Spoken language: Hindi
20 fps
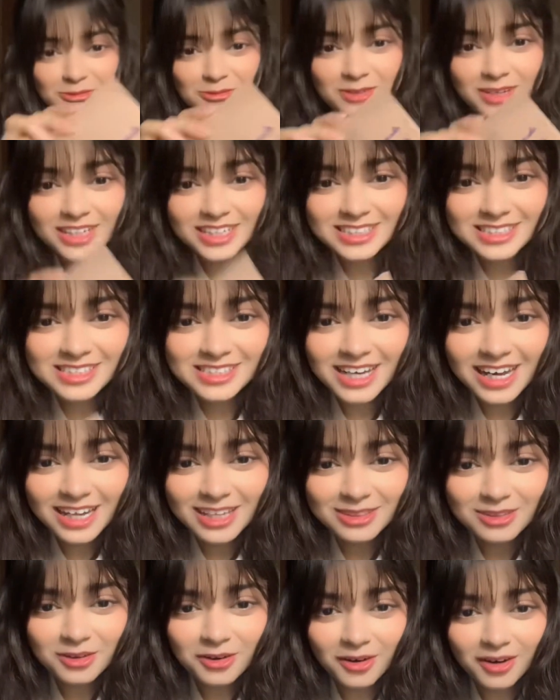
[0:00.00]
फर्स्ट आई
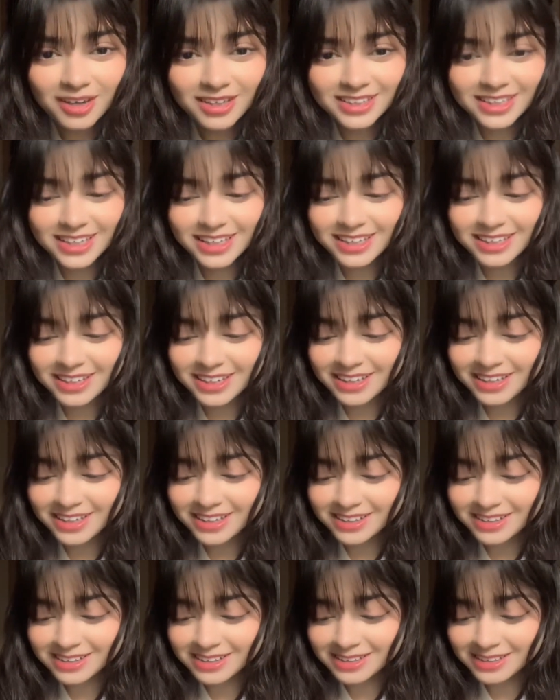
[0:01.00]
थॉट कि ये
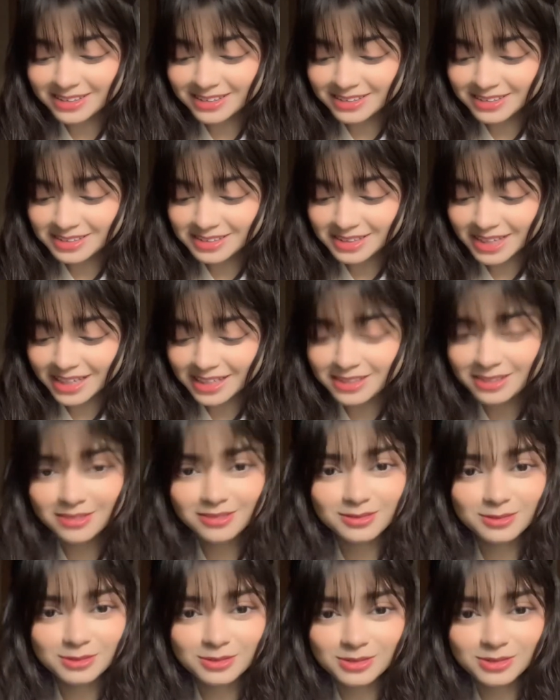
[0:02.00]

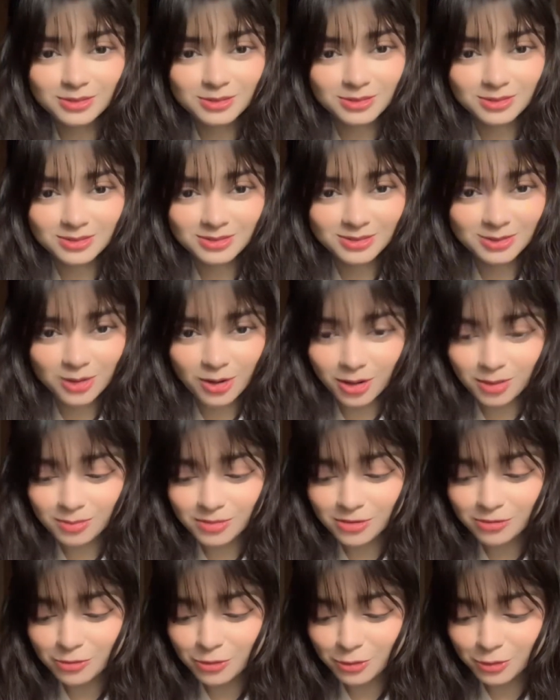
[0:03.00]
लाइक नॉर्मल
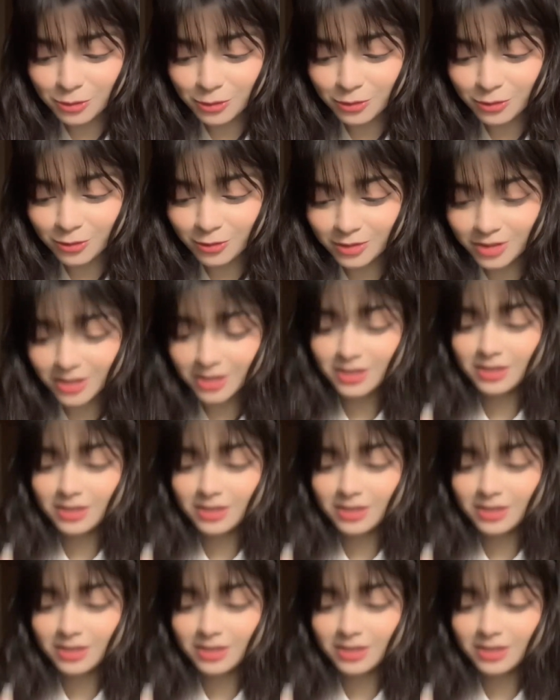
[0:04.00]
फ़ोटोज़ होंगी